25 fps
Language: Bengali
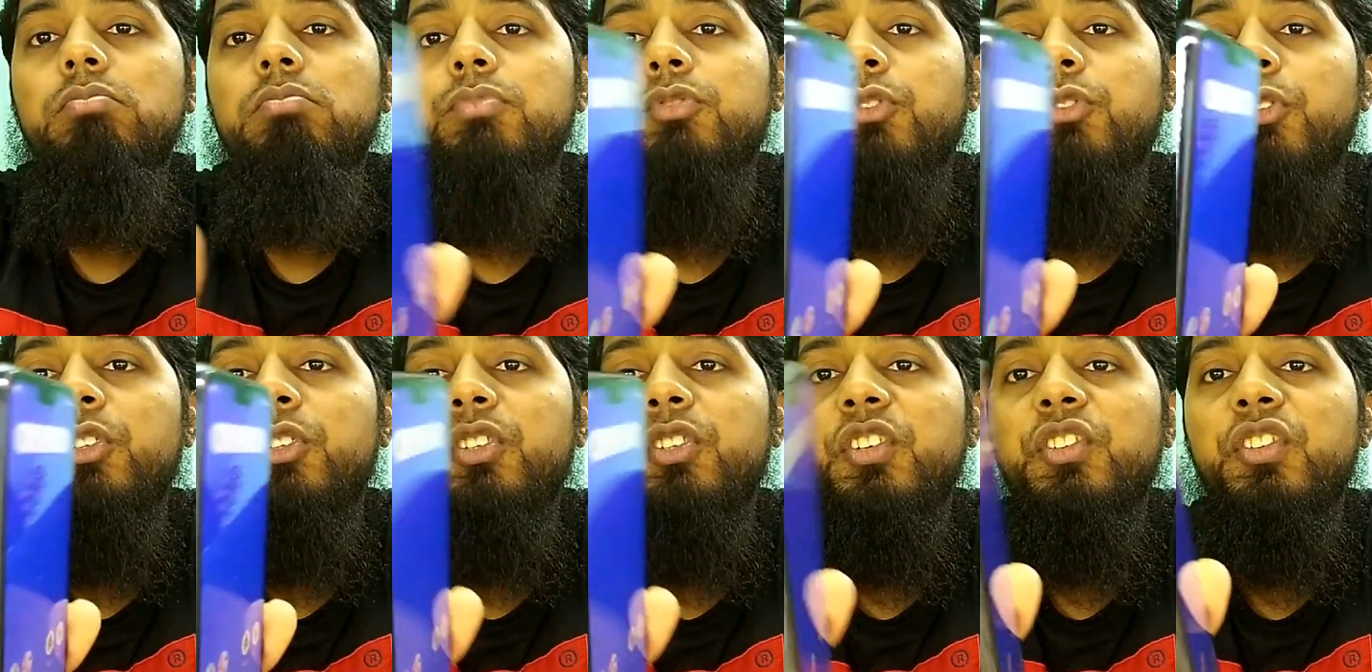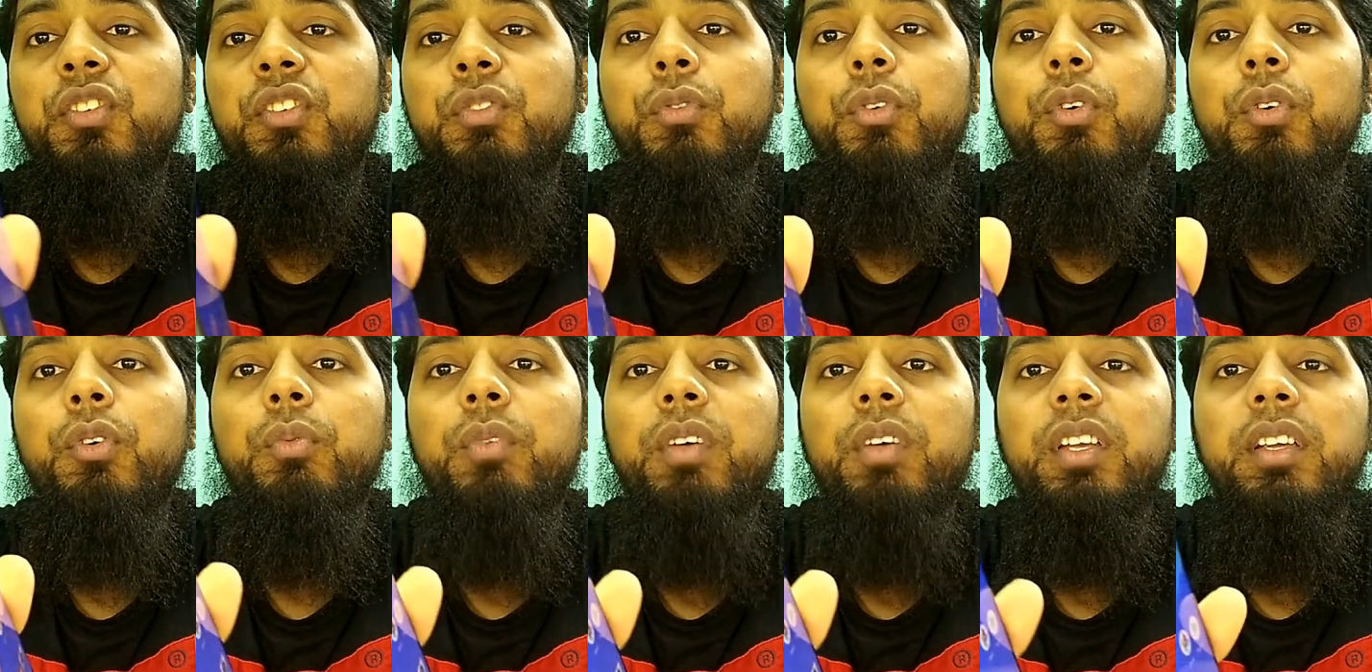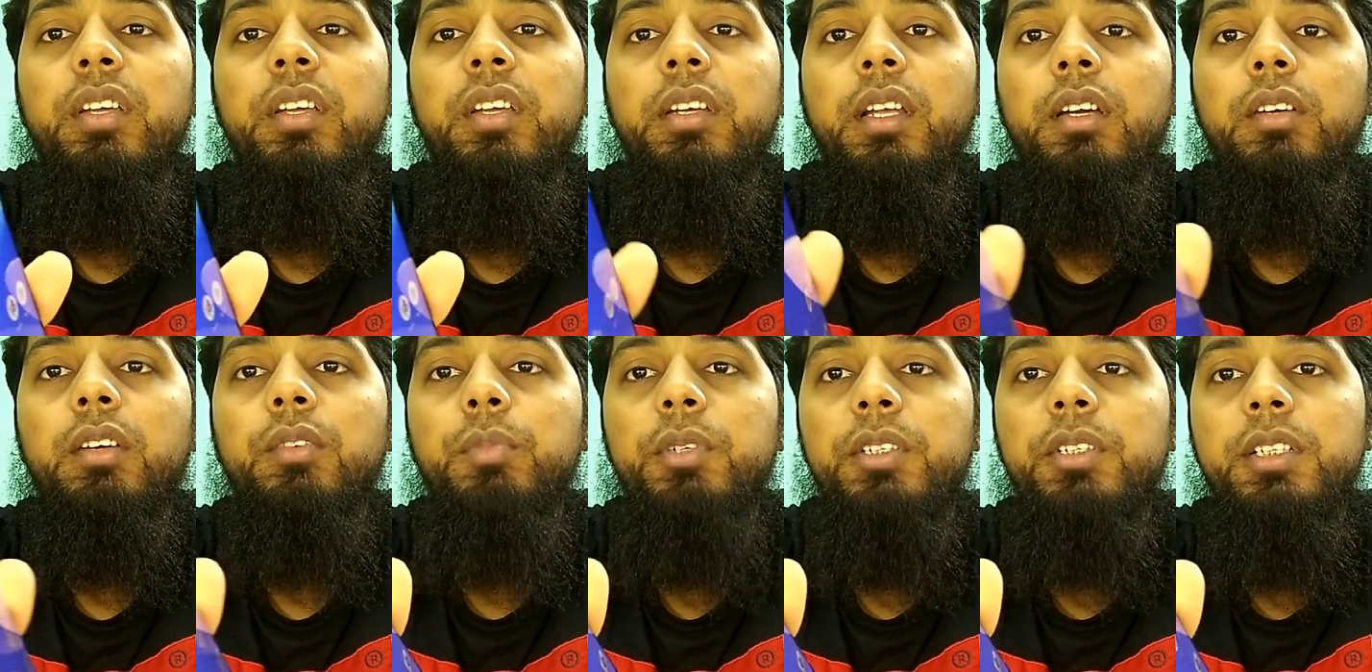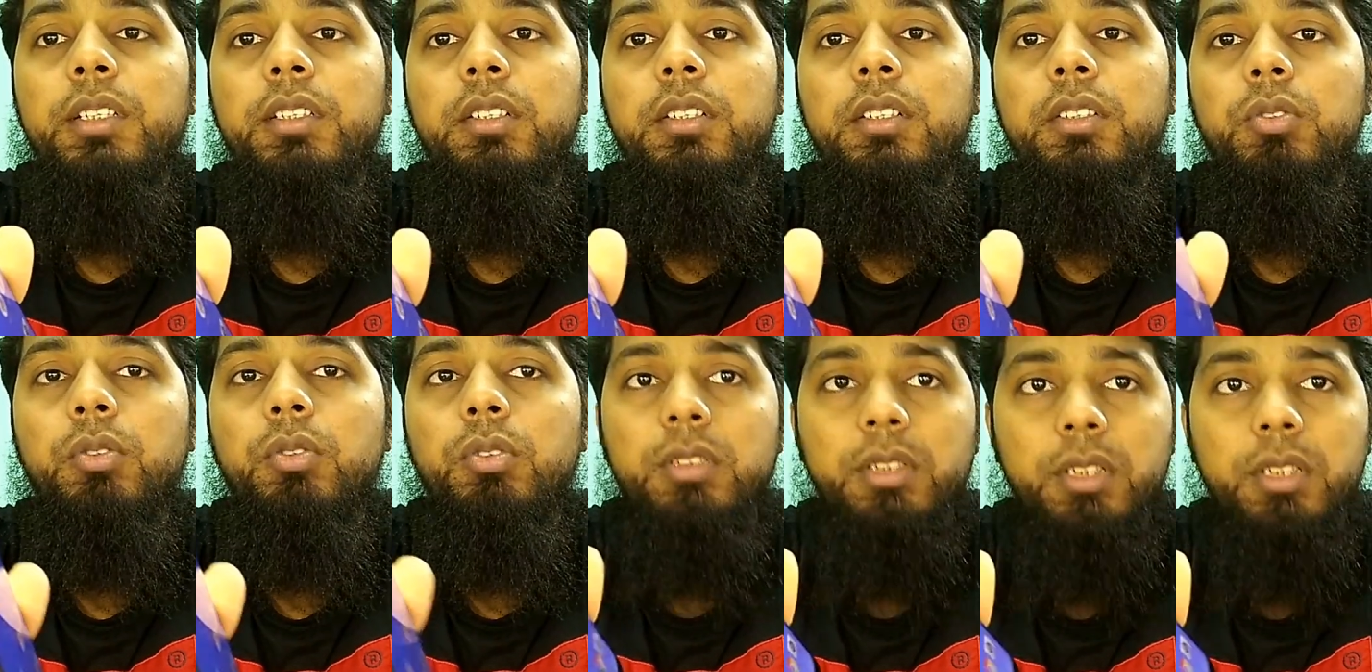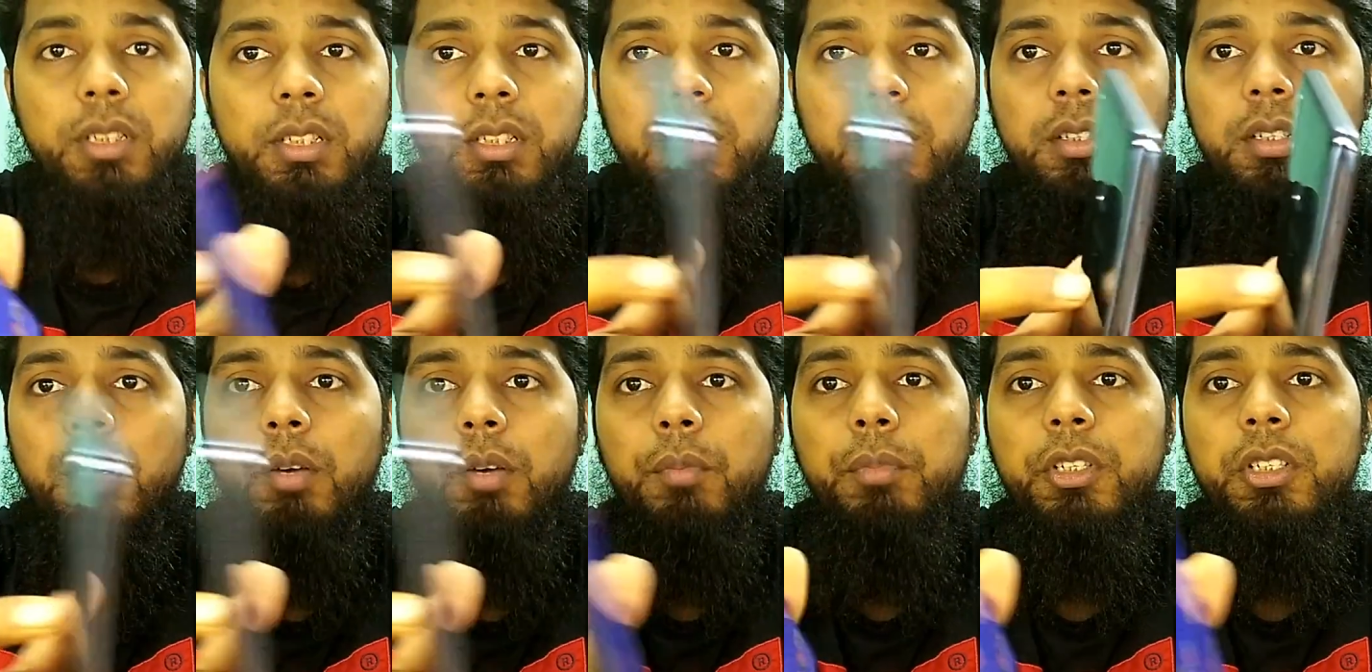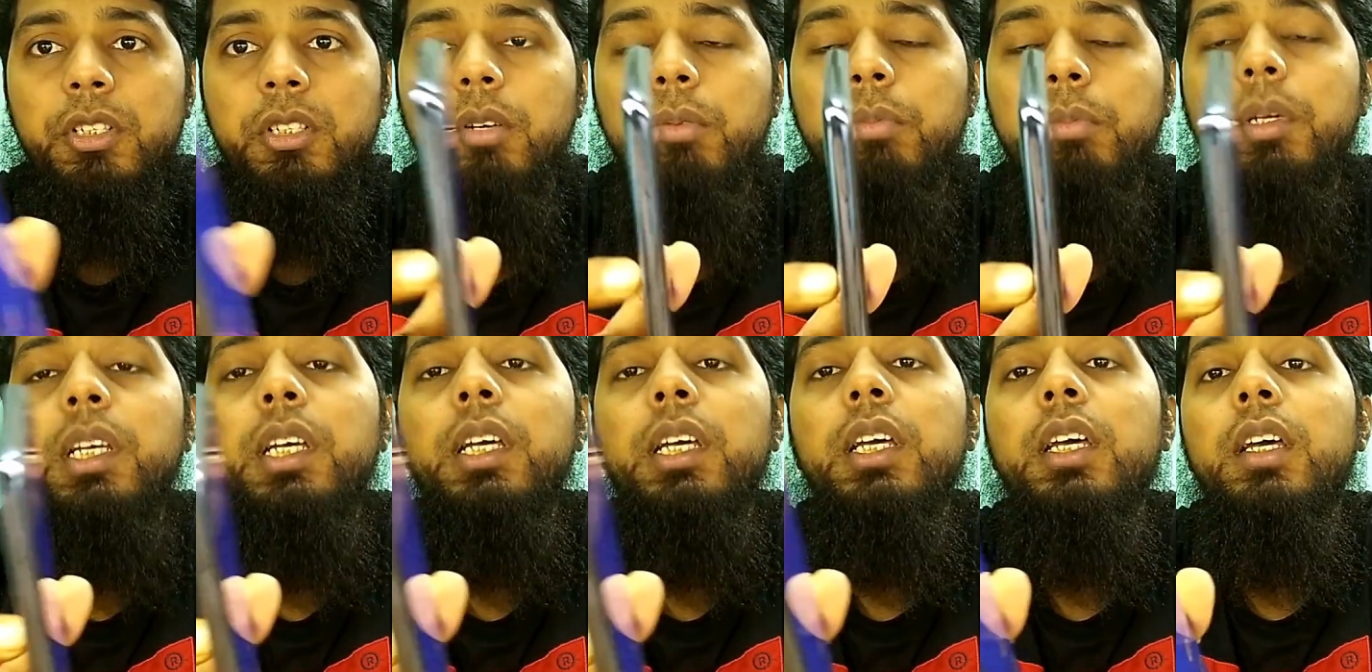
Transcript: ফোর সিক্সটি ফোর ভেরিয়েন্ট এখন বিশ হাজার চলছে কম বেশি হবে